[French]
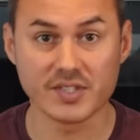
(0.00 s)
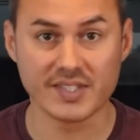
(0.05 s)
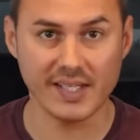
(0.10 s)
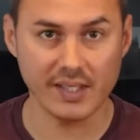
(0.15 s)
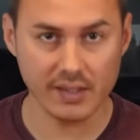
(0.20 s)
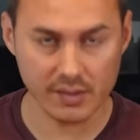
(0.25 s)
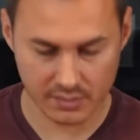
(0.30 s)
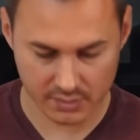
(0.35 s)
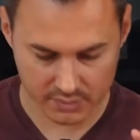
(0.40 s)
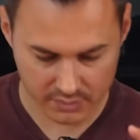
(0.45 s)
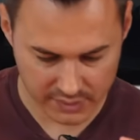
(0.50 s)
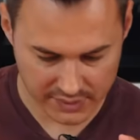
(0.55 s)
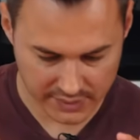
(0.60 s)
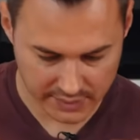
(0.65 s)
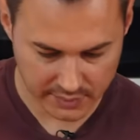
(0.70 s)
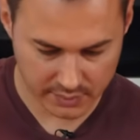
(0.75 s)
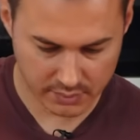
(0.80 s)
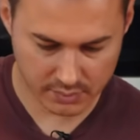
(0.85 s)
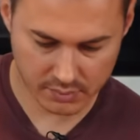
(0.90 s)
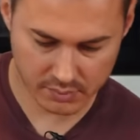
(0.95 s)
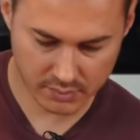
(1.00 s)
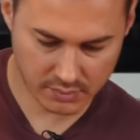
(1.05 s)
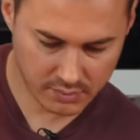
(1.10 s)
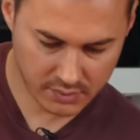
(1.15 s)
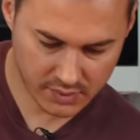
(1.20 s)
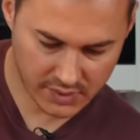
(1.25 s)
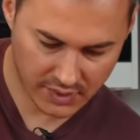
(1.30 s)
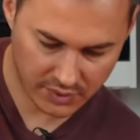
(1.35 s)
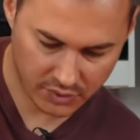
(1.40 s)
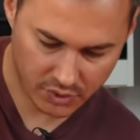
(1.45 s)
sel,
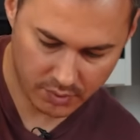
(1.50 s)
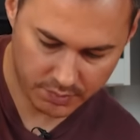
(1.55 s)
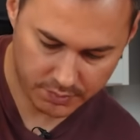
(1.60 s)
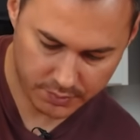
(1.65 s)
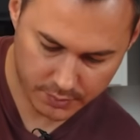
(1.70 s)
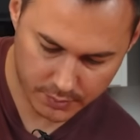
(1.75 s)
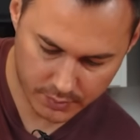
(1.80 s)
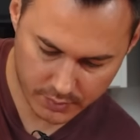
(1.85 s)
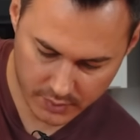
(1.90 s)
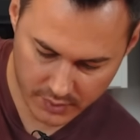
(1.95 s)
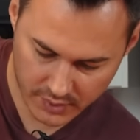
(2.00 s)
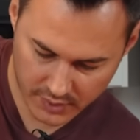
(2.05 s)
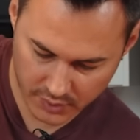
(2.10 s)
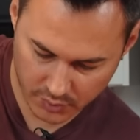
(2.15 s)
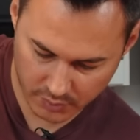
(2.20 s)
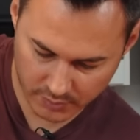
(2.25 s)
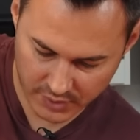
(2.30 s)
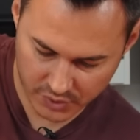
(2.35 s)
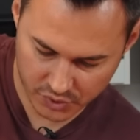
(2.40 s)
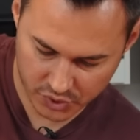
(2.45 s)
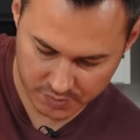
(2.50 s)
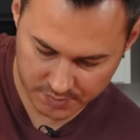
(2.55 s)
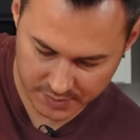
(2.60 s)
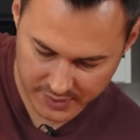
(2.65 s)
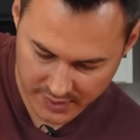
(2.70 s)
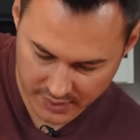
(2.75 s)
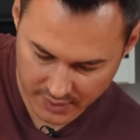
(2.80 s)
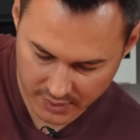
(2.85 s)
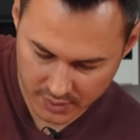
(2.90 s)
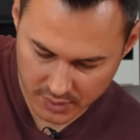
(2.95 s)
c'est top. Et on mélange
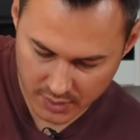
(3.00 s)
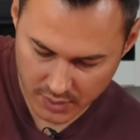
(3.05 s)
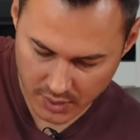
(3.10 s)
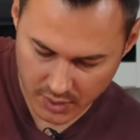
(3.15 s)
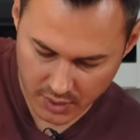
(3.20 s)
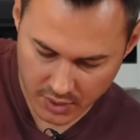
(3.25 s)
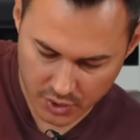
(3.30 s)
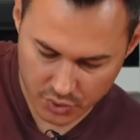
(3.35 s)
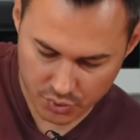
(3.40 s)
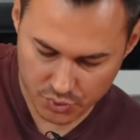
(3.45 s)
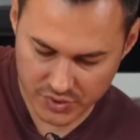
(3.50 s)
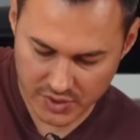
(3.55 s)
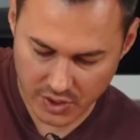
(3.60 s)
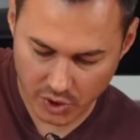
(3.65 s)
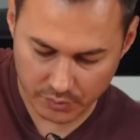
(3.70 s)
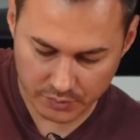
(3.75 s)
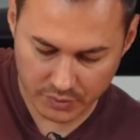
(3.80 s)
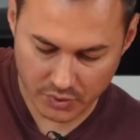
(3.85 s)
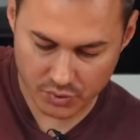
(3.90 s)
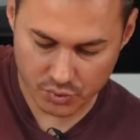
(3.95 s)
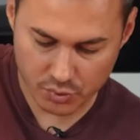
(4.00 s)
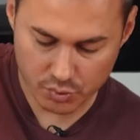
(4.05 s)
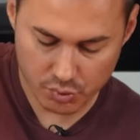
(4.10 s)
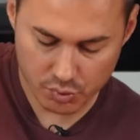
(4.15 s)
bien jusqu'à l'obtention